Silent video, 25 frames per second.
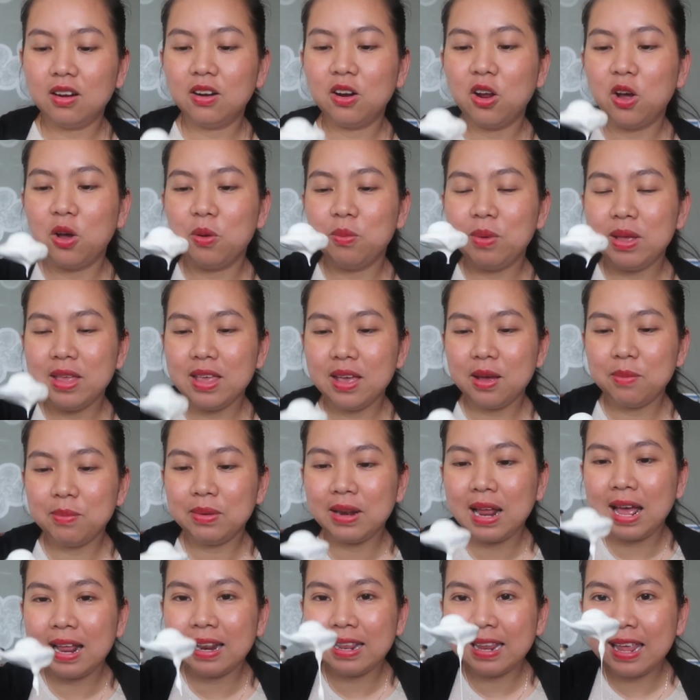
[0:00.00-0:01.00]
Rồi bây giờ
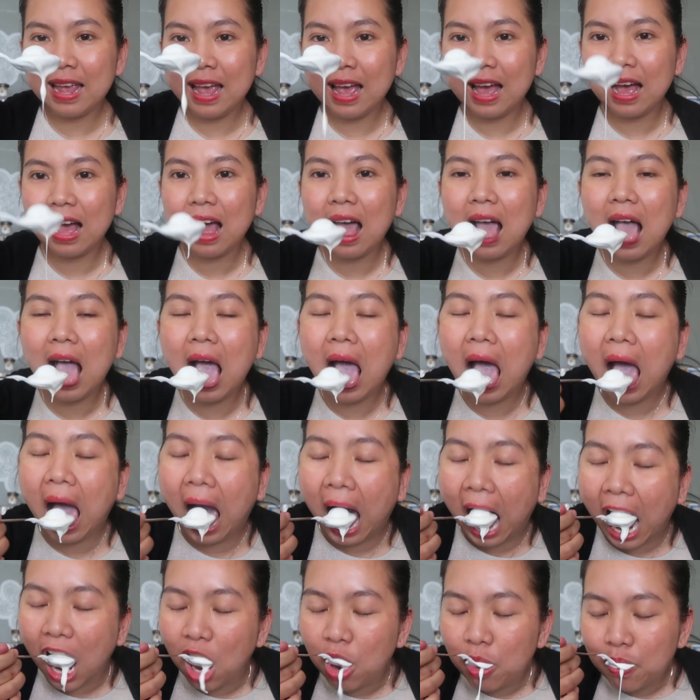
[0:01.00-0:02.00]
mình ăn nha.
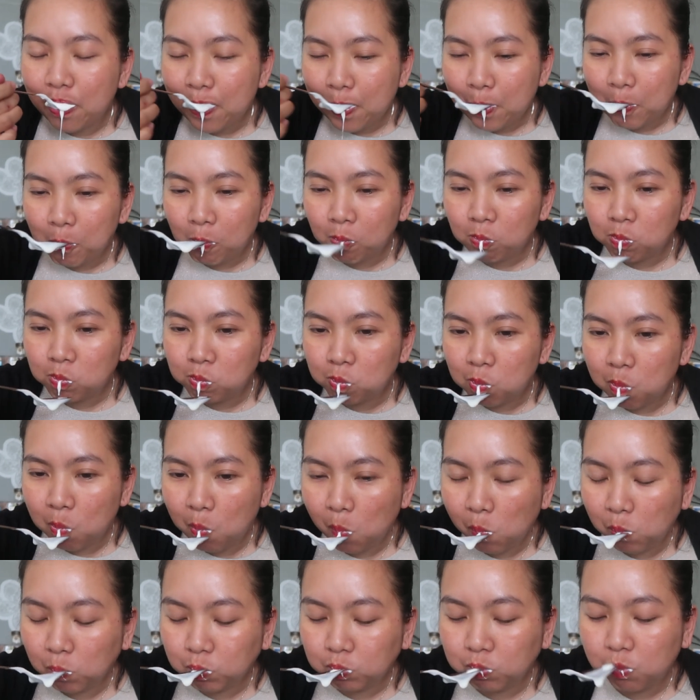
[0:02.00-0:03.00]

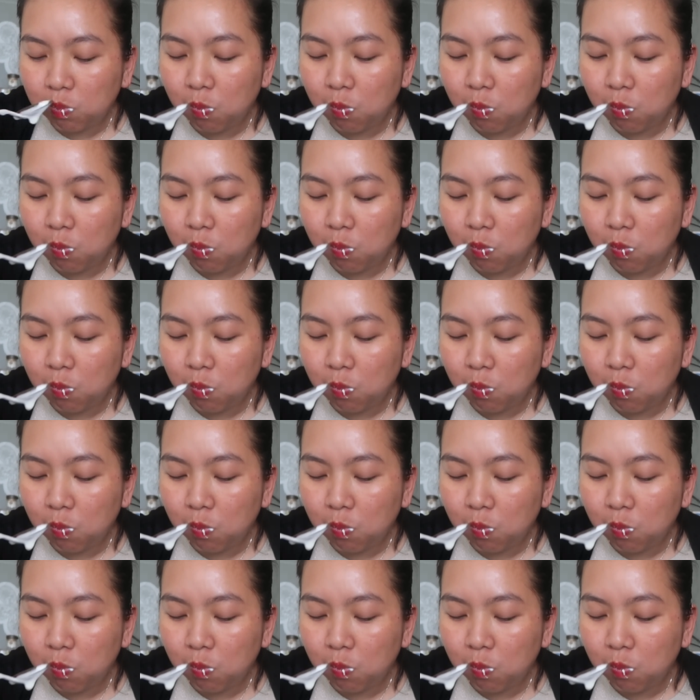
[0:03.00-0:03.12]
uhm.